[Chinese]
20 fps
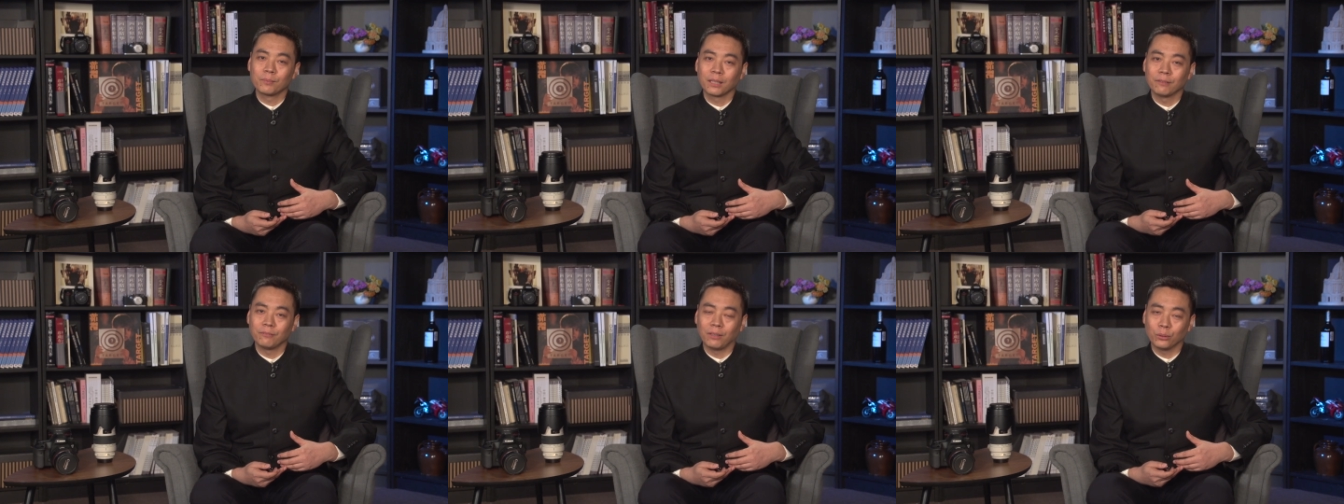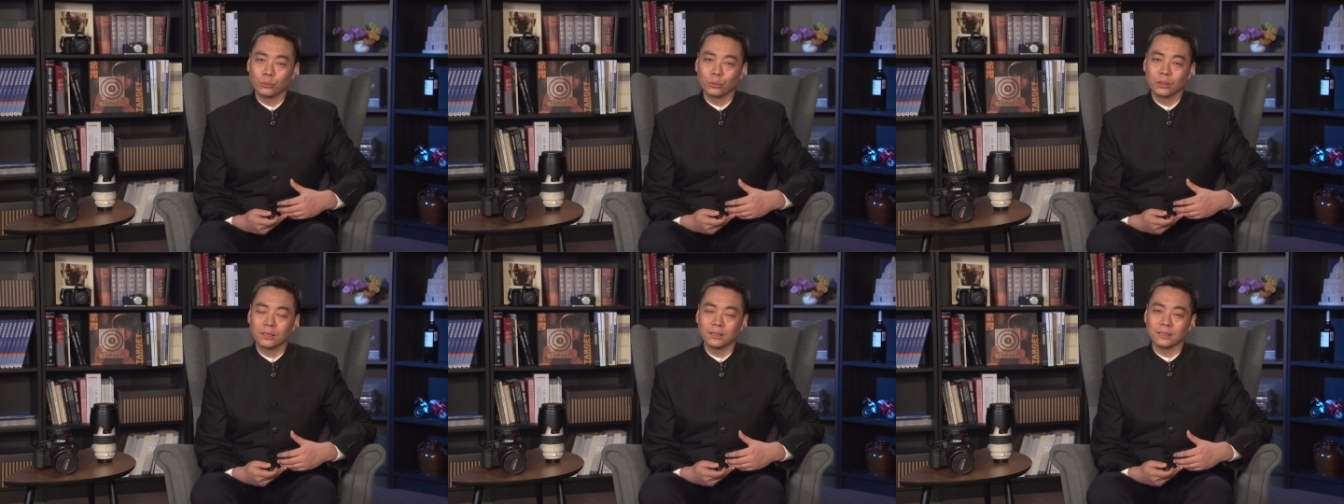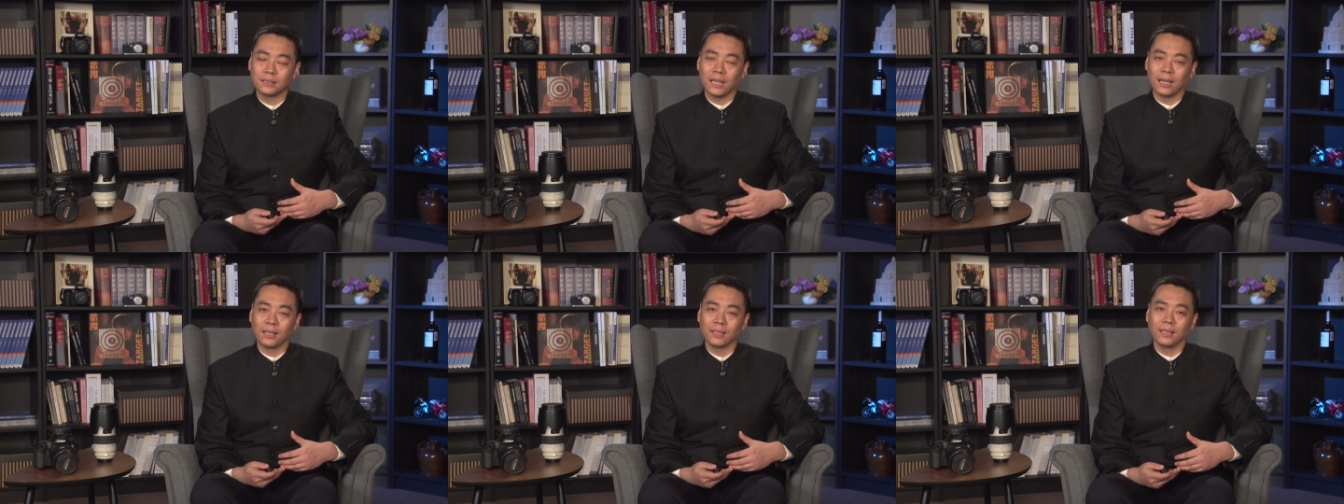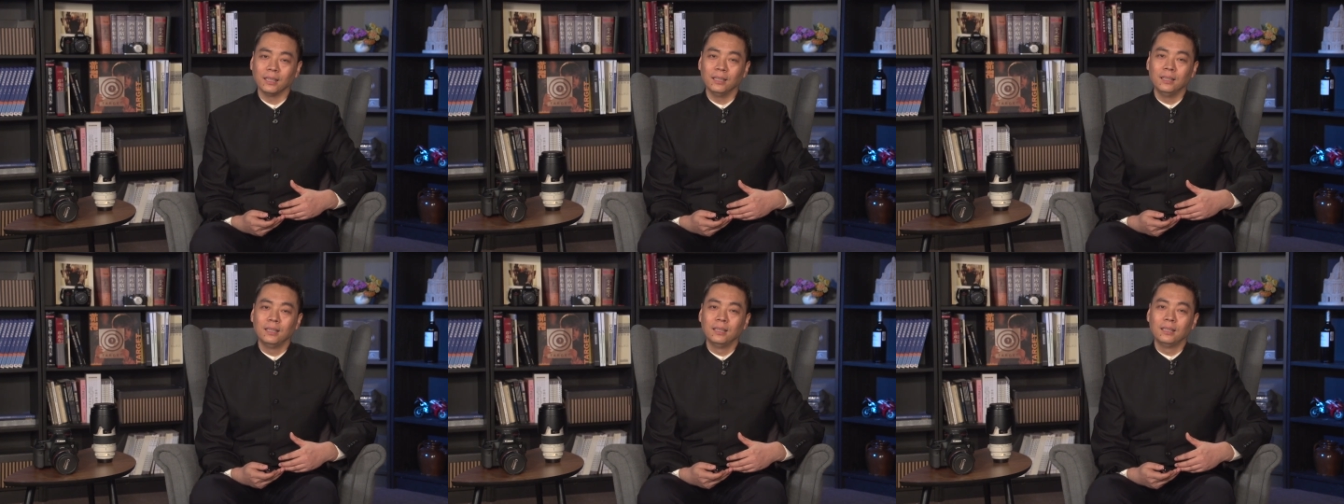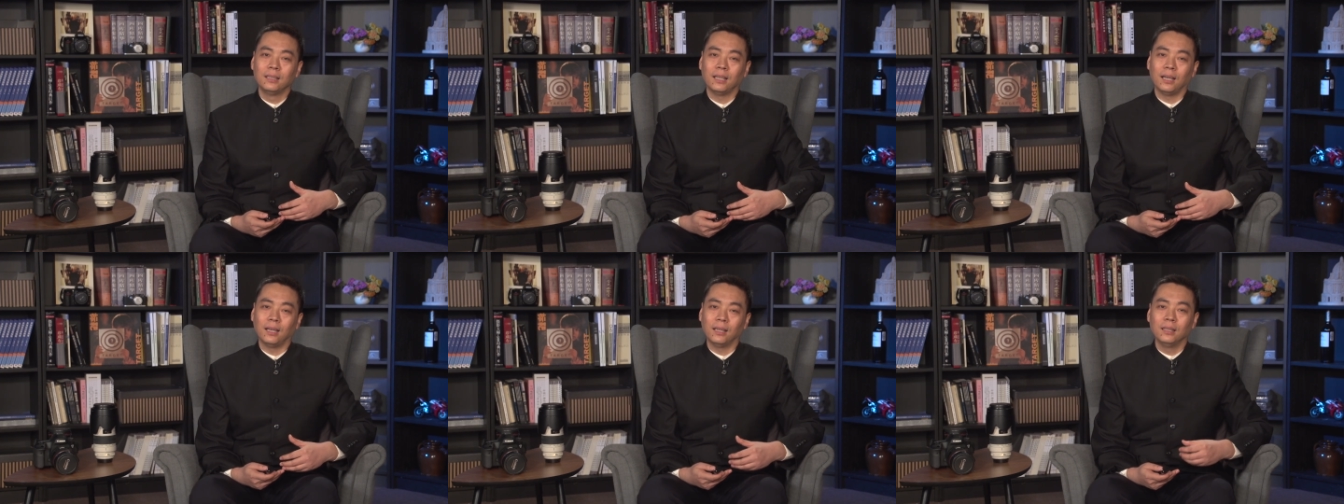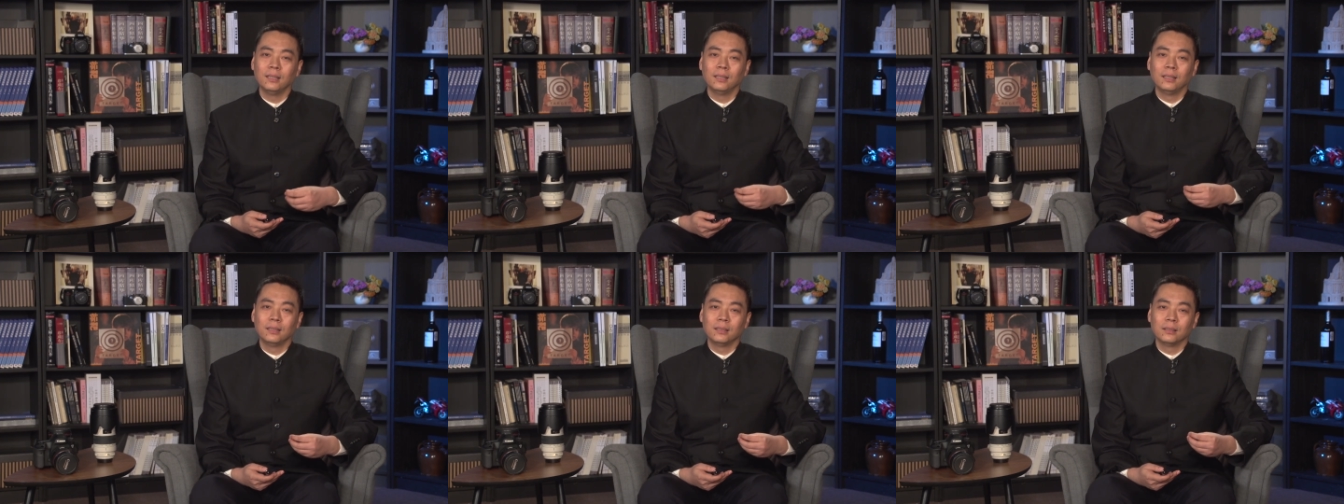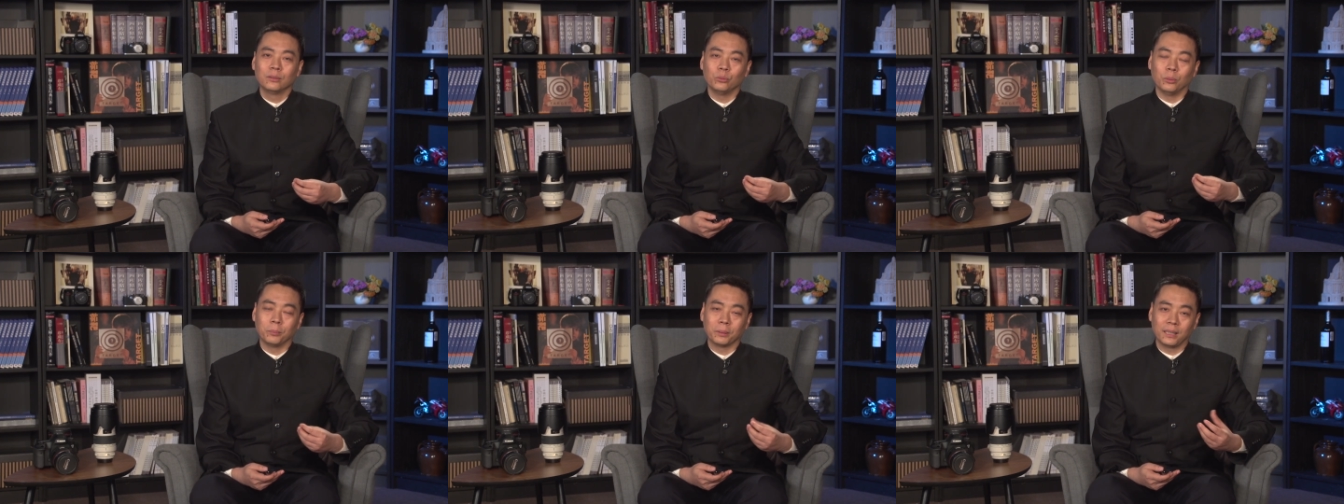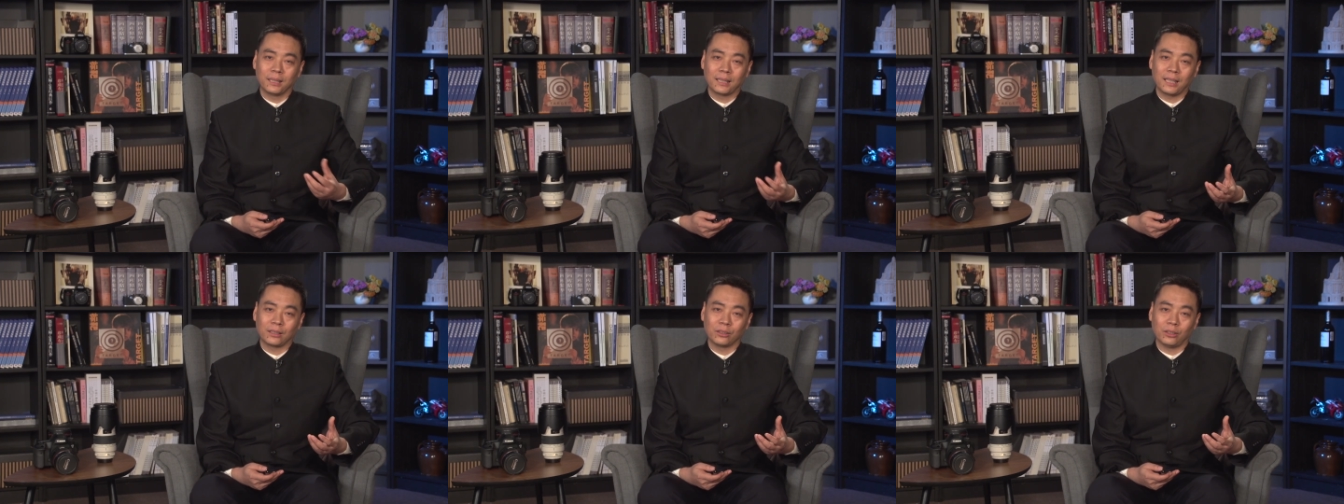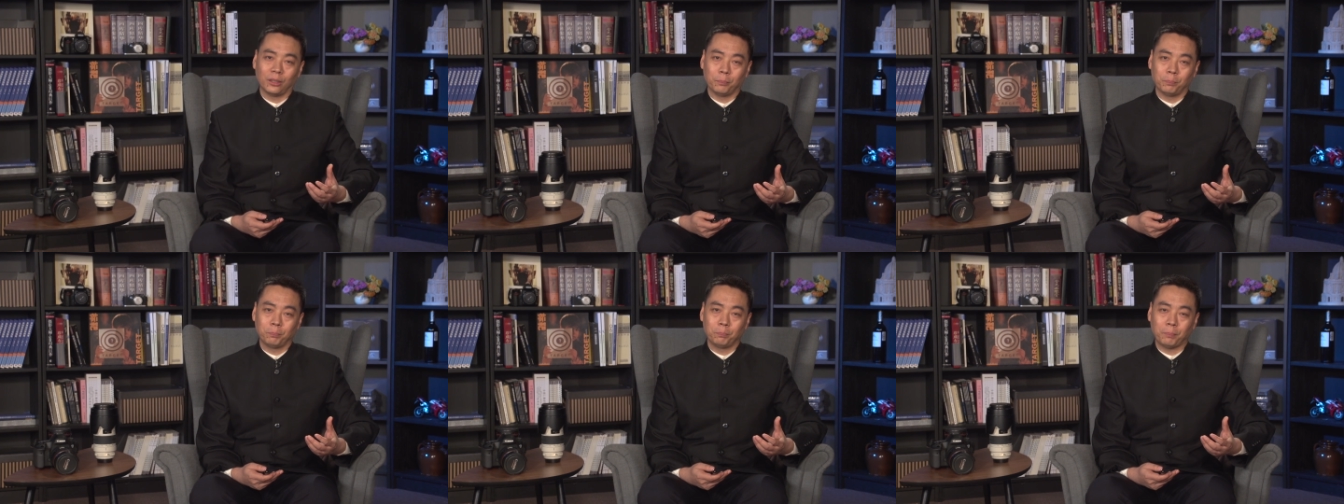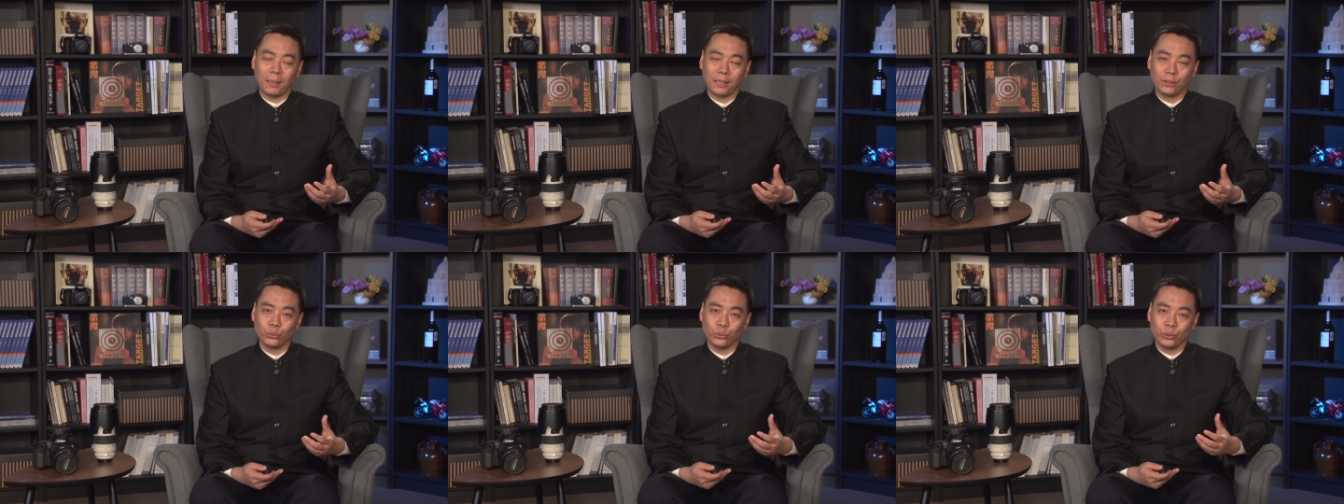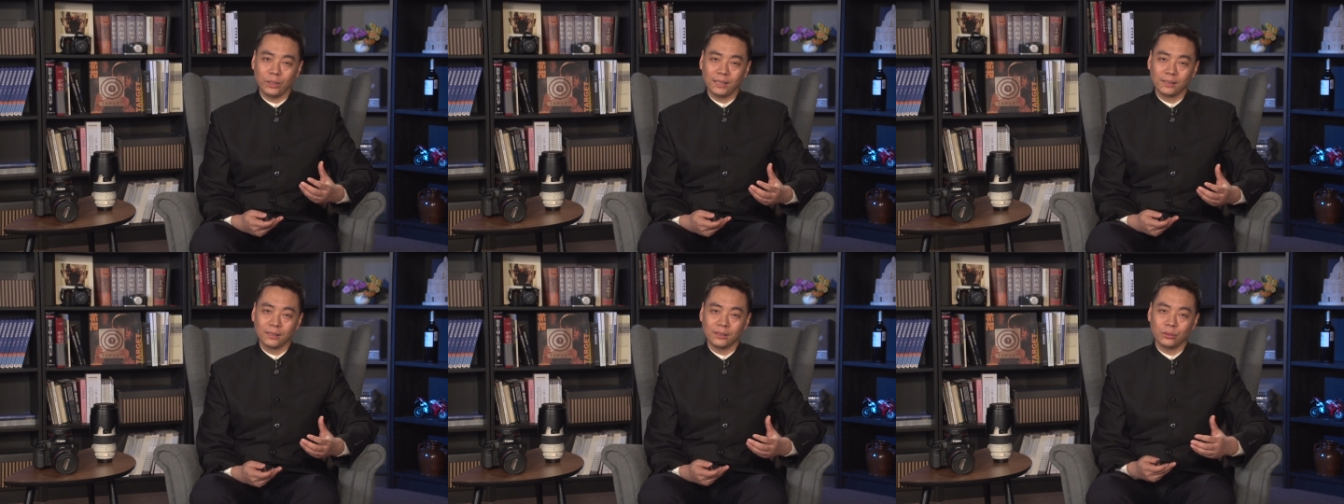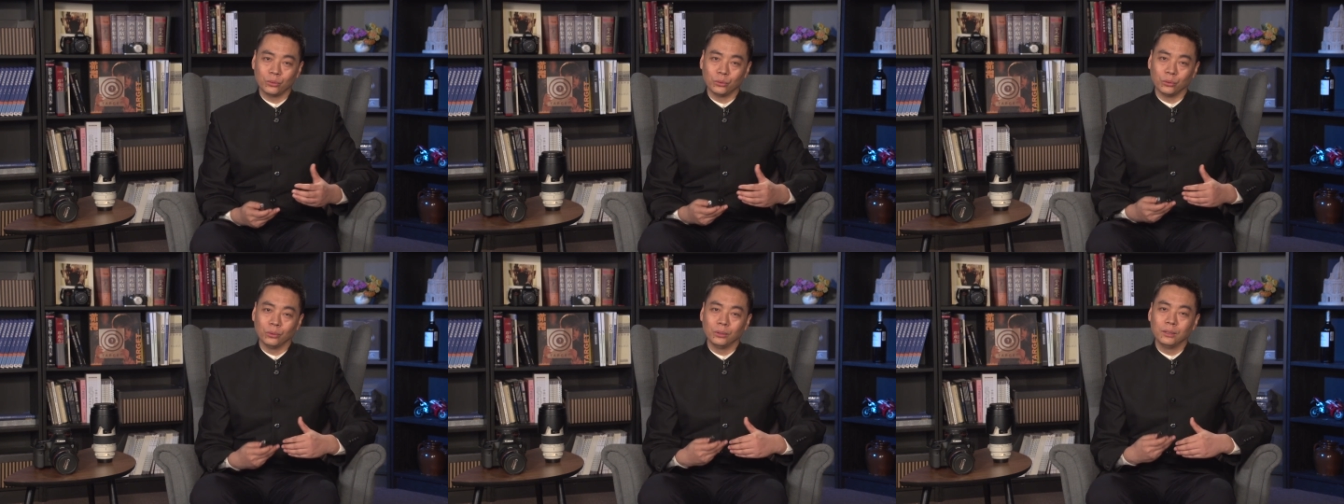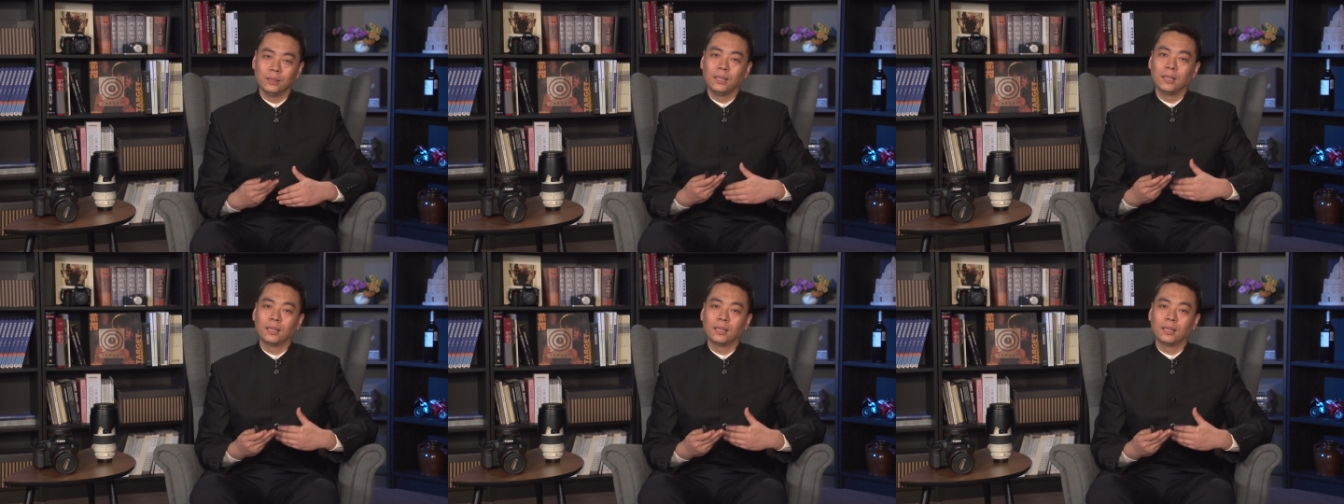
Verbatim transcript: 反而会更强烈，啊，我们可以看到把吕燕的这种